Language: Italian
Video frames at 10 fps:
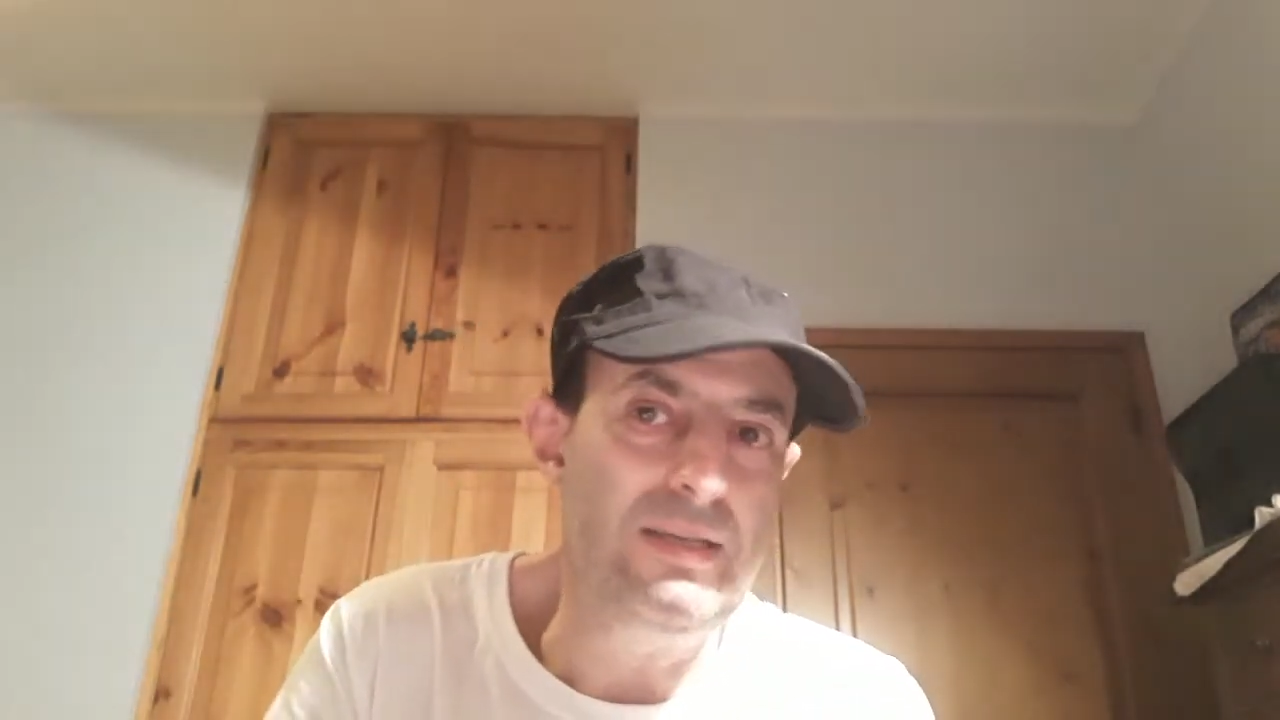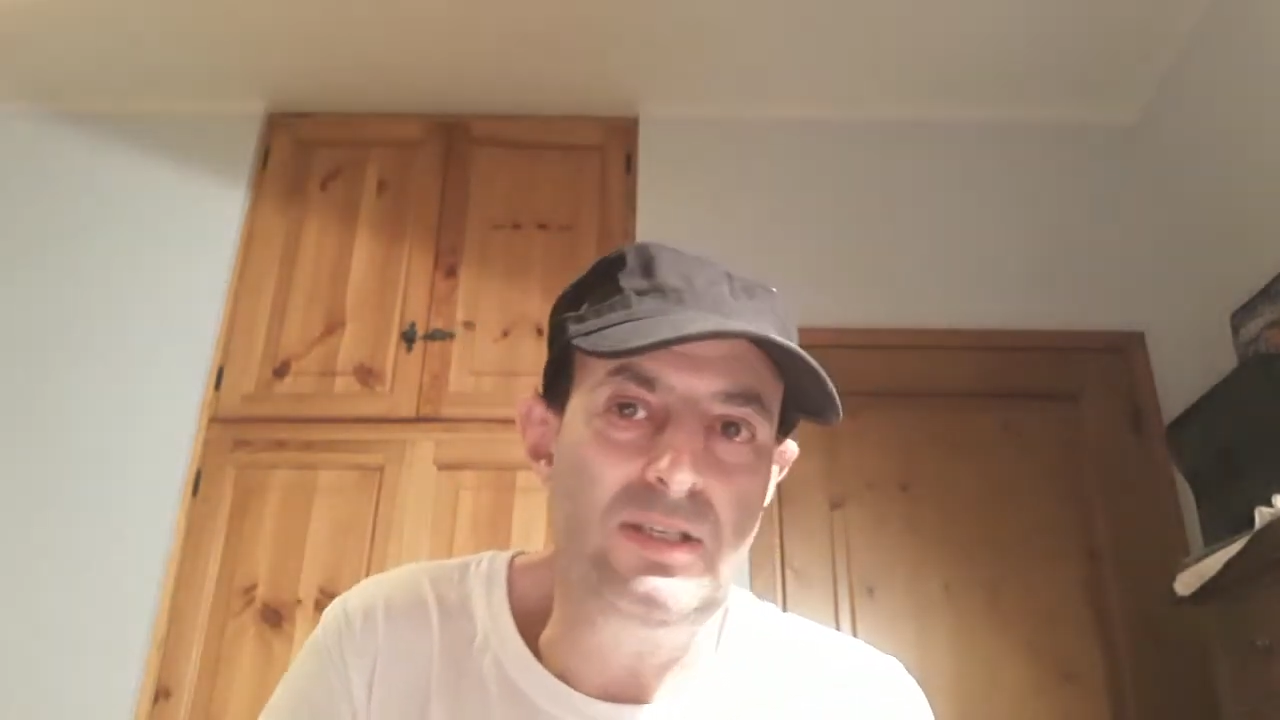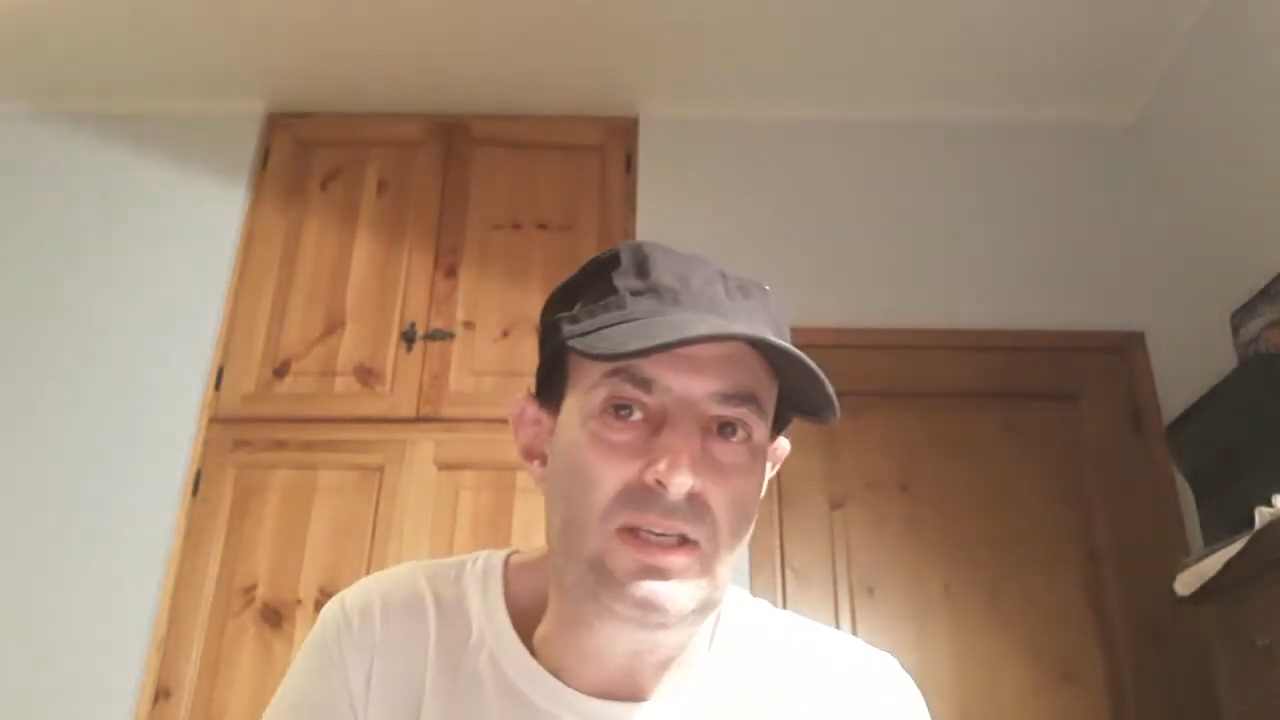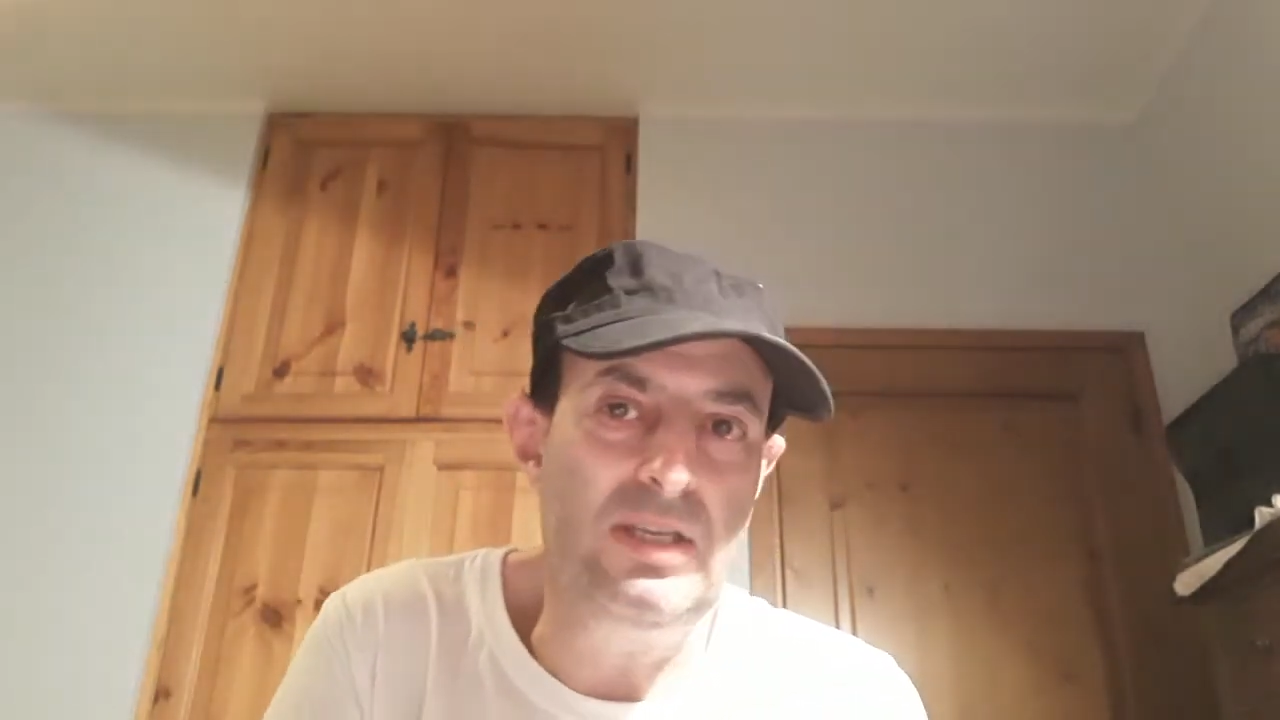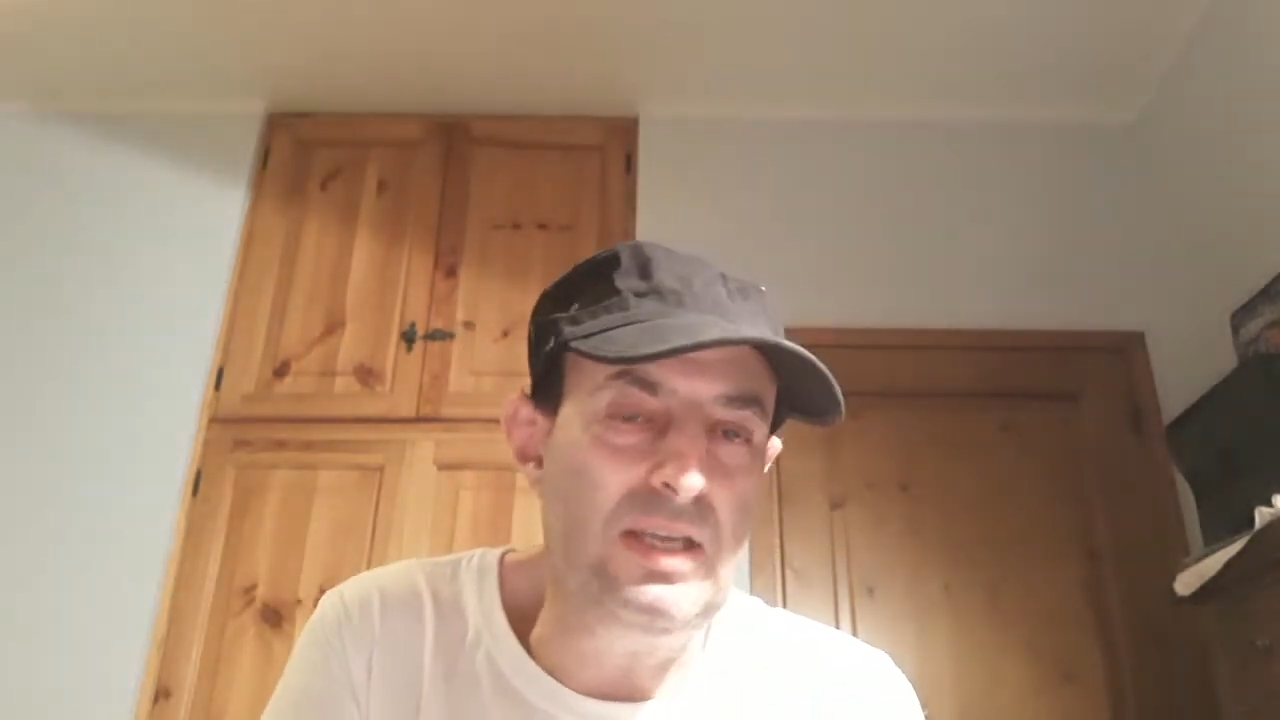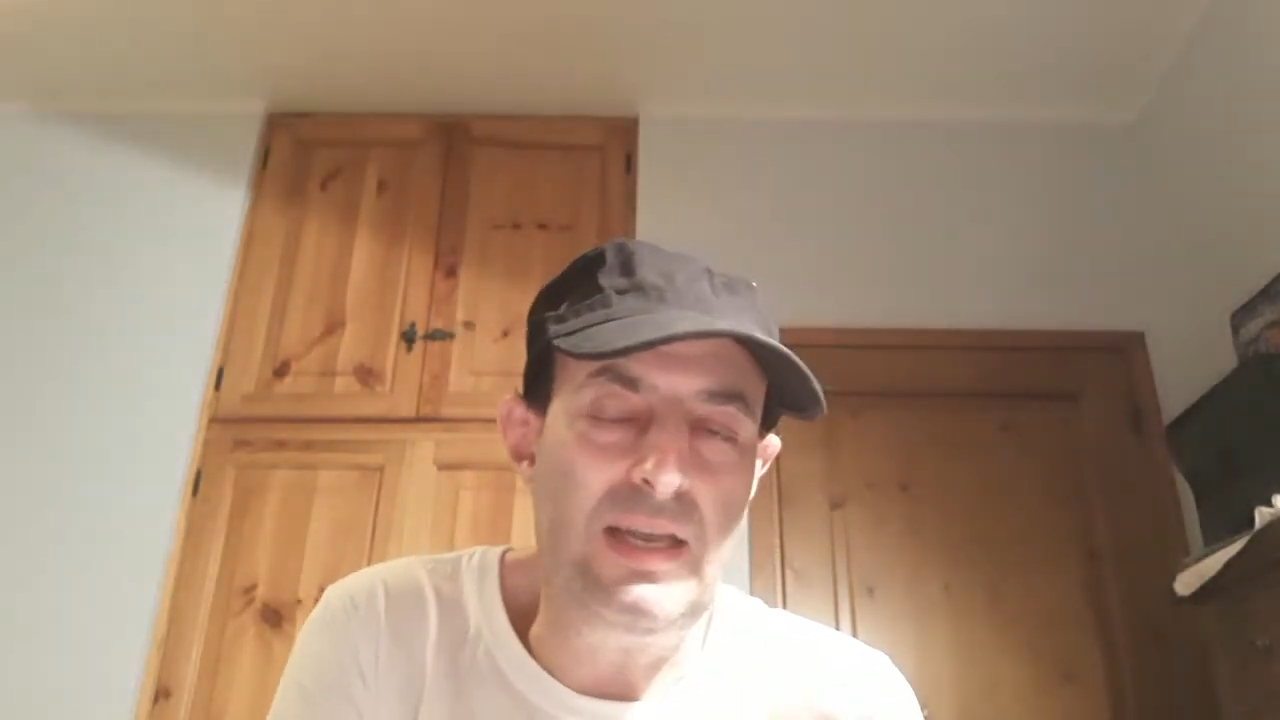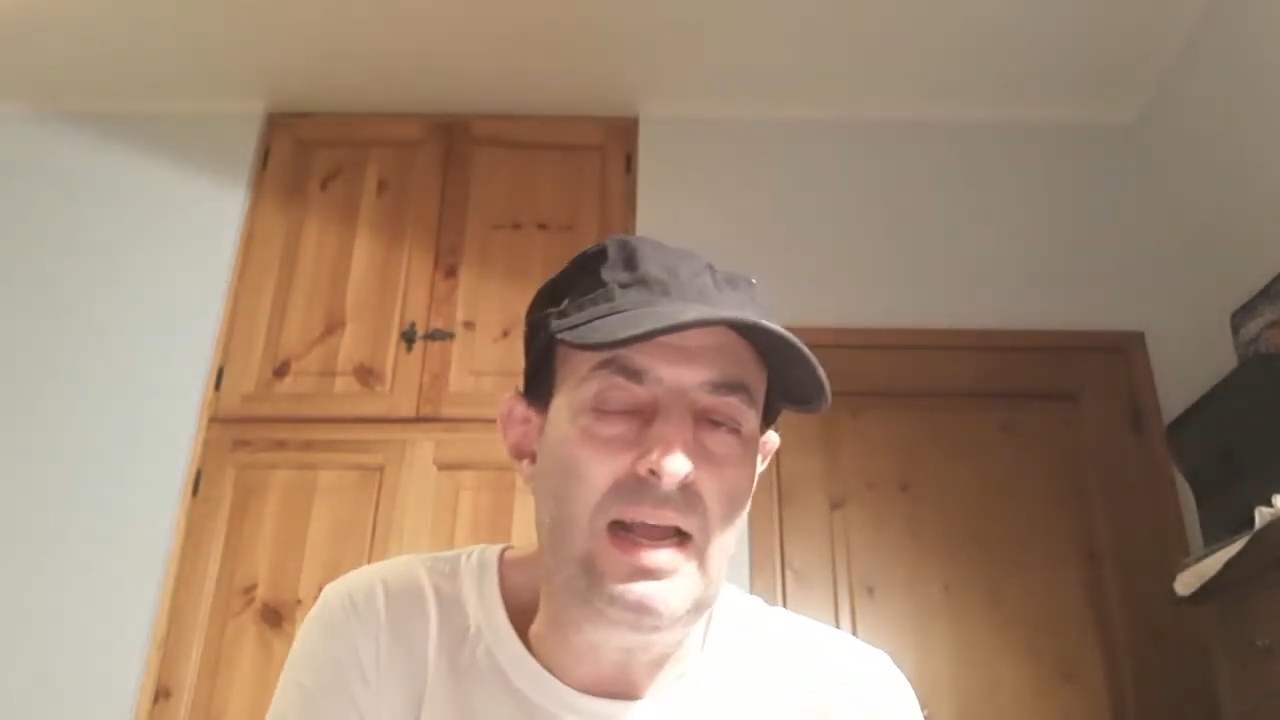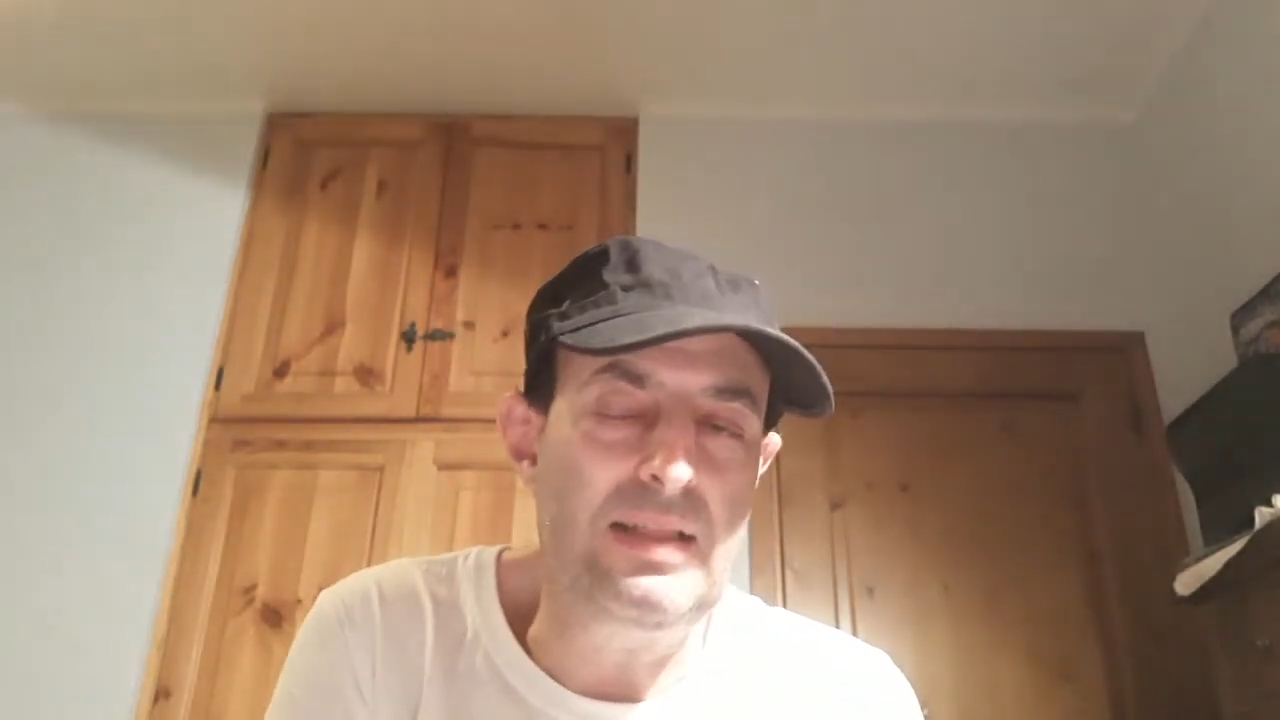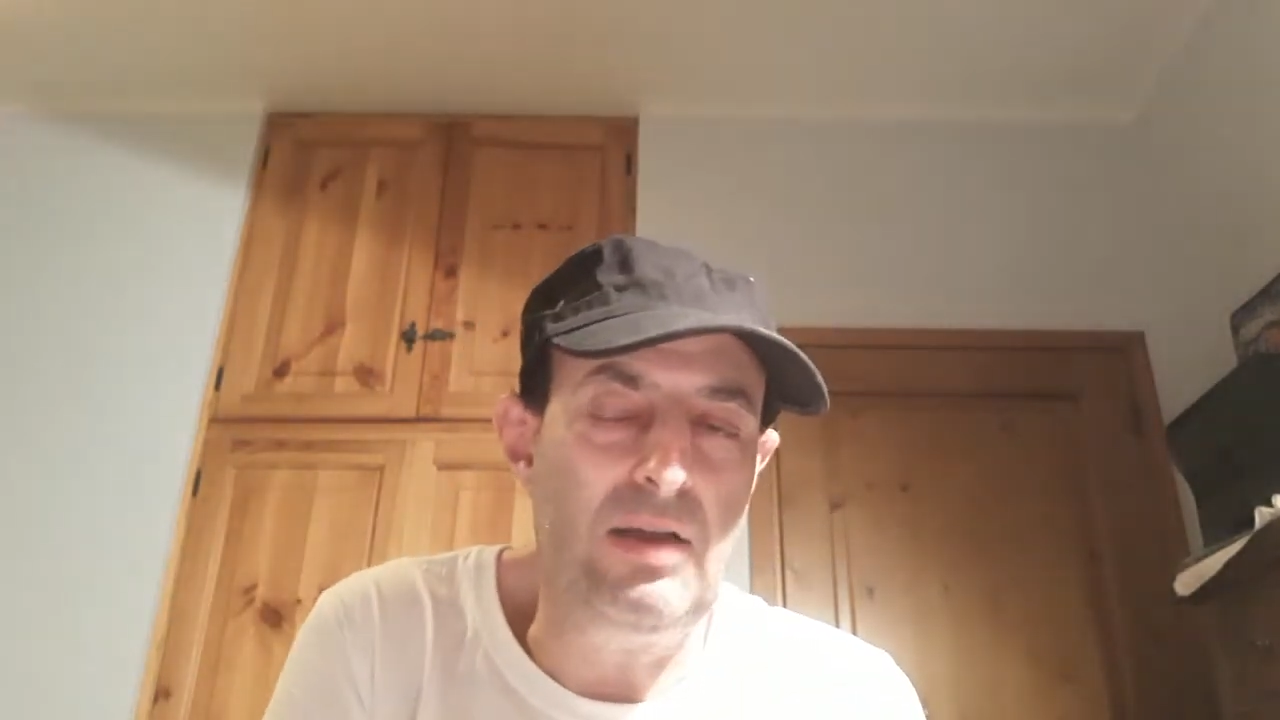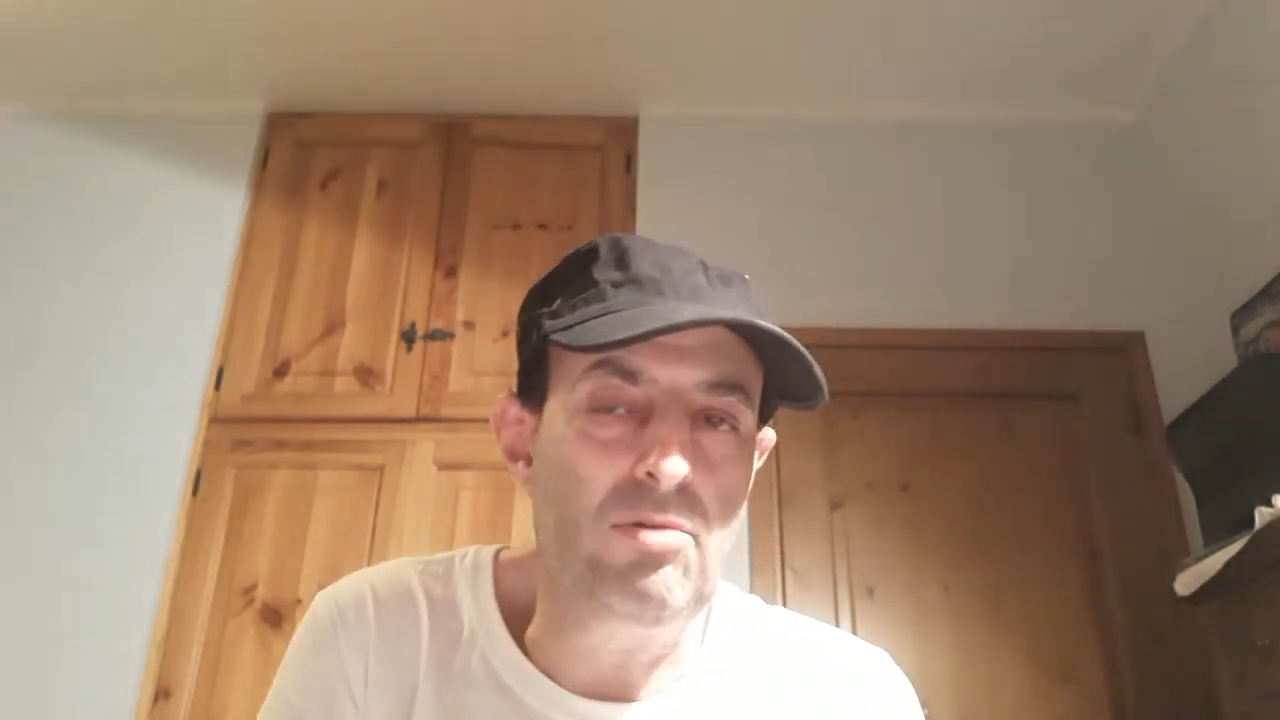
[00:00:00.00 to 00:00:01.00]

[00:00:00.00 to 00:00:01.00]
disintegrata